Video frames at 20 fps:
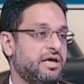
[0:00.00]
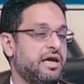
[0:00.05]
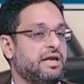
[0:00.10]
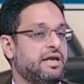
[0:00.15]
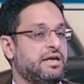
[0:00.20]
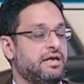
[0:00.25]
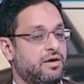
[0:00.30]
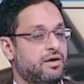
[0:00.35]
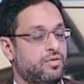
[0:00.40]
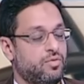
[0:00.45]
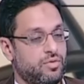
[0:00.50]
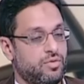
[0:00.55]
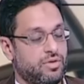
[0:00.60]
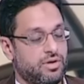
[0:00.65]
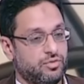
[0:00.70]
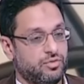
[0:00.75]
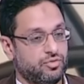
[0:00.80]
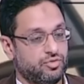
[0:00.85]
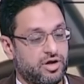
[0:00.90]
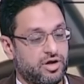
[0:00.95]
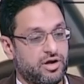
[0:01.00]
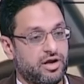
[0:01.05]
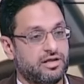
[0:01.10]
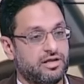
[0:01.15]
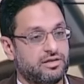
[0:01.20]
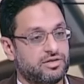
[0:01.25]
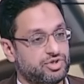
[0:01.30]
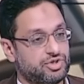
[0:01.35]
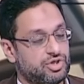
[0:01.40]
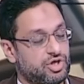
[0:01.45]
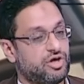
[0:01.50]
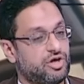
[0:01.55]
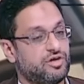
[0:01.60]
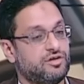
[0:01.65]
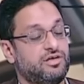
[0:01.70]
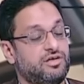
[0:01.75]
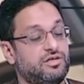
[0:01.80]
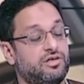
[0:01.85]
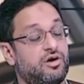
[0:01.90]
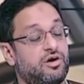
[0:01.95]
يعني لو لو درجه الصغر
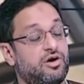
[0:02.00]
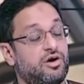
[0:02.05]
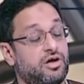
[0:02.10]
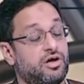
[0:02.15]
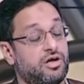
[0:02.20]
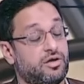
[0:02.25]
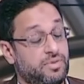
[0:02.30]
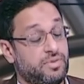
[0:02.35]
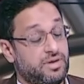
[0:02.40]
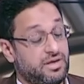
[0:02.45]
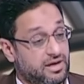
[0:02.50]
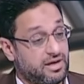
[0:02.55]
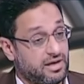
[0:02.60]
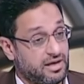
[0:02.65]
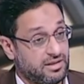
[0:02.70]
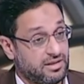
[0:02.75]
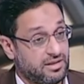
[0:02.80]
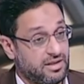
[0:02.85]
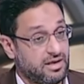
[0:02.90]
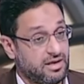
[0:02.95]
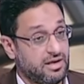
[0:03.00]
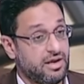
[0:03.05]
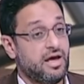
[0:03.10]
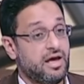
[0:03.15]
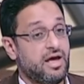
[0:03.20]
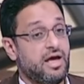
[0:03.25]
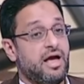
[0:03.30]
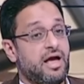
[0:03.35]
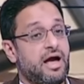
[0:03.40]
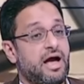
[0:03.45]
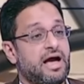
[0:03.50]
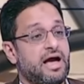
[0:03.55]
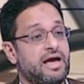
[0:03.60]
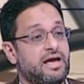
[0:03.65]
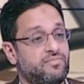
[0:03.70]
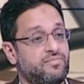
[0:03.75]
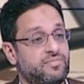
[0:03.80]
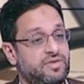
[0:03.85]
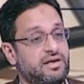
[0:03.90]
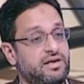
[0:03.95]
دي درجه كبيره جدا
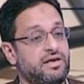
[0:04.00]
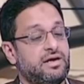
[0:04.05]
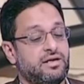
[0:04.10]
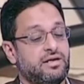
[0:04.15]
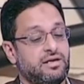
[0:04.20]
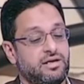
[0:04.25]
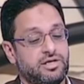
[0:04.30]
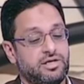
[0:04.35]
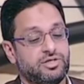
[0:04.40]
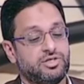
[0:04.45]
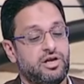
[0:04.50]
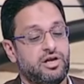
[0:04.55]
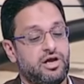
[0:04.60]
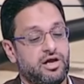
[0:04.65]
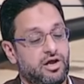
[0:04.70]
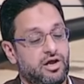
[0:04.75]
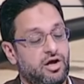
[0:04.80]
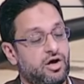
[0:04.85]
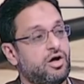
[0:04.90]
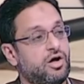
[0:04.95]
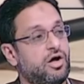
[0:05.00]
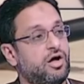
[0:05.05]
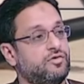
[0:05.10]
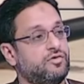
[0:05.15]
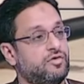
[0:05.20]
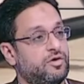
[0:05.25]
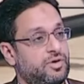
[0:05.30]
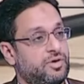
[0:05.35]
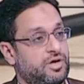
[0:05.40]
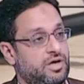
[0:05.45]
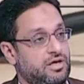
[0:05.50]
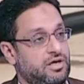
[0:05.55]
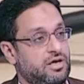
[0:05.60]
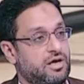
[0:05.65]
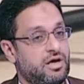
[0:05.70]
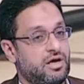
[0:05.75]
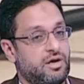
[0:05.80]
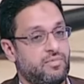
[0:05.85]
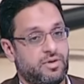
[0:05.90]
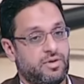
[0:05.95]
هيمتنع ان يحصل علاقه
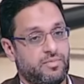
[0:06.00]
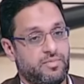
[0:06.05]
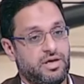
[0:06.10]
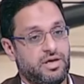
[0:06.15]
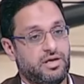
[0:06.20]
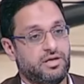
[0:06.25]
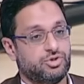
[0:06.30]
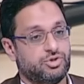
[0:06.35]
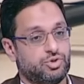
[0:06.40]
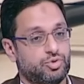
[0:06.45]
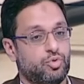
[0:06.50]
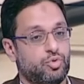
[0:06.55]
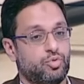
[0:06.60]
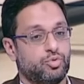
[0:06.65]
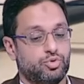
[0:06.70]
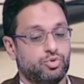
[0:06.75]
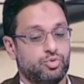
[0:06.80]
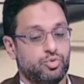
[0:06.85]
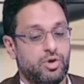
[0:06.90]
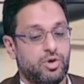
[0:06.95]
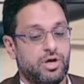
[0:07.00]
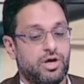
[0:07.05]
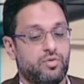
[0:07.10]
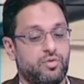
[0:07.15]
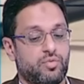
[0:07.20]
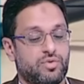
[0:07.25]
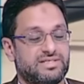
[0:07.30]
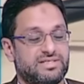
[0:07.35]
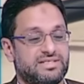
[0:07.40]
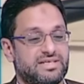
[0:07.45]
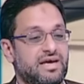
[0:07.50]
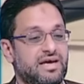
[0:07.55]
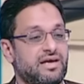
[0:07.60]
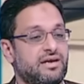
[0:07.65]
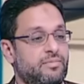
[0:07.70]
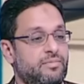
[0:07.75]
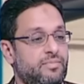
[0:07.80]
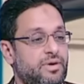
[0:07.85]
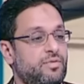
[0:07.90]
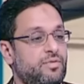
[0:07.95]
طبيعيه ما بين الزوج والزوجه
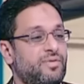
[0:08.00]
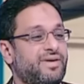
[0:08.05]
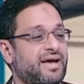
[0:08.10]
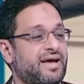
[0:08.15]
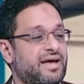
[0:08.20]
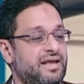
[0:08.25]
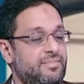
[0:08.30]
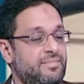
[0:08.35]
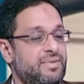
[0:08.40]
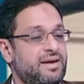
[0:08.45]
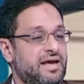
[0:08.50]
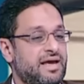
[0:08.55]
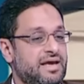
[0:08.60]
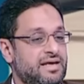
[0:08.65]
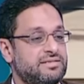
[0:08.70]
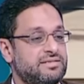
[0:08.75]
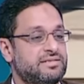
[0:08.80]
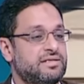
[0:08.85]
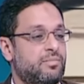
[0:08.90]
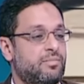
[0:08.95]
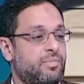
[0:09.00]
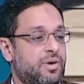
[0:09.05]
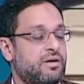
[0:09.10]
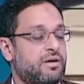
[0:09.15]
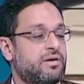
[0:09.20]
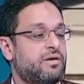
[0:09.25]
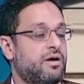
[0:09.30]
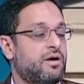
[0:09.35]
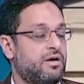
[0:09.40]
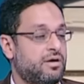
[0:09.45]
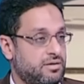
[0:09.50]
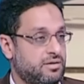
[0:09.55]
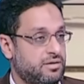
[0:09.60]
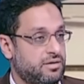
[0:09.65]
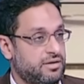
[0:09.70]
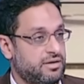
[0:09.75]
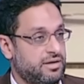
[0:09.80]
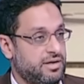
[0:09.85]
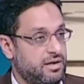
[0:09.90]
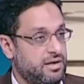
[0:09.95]
والسائل المنوي غالبا هينزل بره
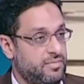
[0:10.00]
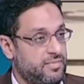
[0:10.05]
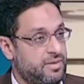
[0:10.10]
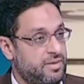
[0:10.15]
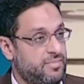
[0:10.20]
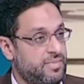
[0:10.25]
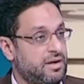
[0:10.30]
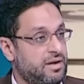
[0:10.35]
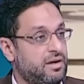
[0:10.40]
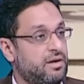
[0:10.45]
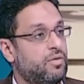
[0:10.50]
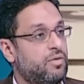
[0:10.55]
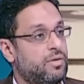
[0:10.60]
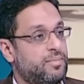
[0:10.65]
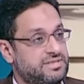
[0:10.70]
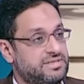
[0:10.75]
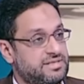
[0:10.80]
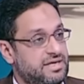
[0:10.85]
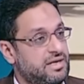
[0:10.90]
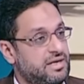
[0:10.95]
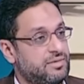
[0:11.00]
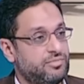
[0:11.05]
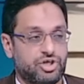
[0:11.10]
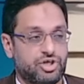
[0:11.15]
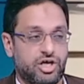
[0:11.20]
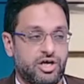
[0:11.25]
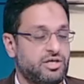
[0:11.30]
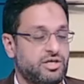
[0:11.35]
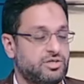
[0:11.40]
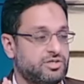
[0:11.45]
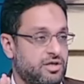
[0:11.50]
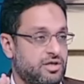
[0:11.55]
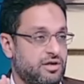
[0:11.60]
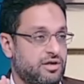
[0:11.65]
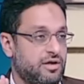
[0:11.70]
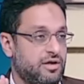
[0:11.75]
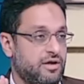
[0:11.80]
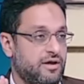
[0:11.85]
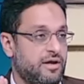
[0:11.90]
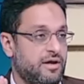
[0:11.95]
المهبل وبالتالي مش هيحصل